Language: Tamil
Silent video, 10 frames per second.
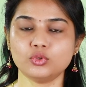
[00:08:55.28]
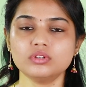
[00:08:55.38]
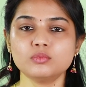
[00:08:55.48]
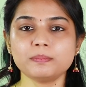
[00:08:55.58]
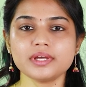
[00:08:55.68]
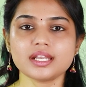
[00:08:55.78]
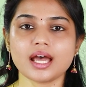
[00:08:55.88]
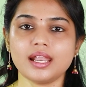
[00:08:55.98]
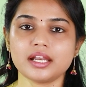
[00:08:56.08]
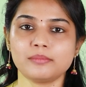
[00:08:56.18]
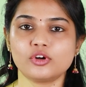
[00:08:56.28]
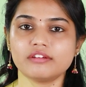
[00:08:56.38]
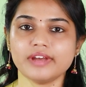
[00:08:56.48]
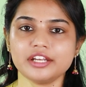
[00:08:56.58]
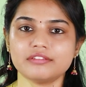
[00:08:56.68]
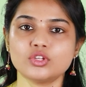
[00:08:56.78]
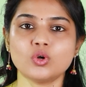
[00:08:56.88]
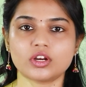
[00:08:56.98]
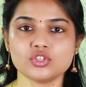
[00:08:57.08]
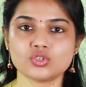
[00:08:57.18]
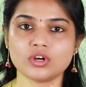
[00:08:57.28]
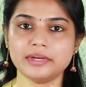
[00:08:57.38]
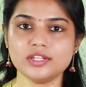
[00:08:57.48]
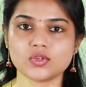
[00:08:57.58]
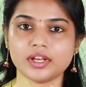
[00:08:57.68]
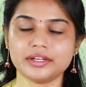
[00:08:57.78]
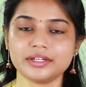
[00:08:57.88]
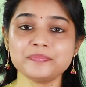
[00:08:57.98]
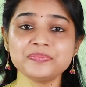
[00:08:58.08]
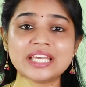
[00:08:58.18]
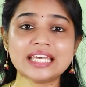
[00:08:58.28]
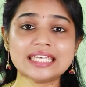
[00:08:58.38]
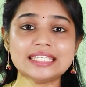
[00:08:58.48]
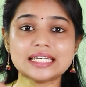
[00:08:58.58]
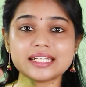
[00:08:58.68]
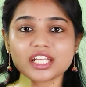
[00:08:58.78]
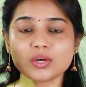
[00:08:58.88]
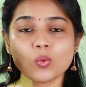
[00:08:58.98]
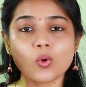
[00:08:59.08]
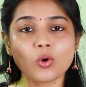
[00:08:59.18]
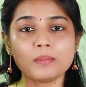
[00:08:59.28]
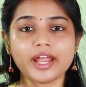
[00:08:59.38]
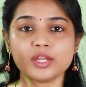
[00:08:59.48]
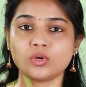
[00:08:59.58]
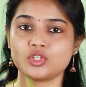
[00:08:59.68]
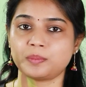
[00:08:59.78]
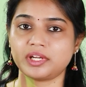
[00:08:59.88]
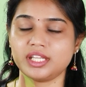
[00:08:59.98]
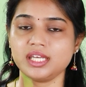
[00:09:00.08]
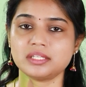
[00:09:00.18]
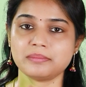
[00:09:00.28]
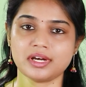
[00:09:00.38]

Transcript: போதும் முப்பது நாளில் நம்மளோட வெயிட் வந்து குறைஞ்சிரும் அப்படின்னு சொல்லிட்டு என்னென்னவோ பிரெயின் வாஷ் பண்ணி இந்த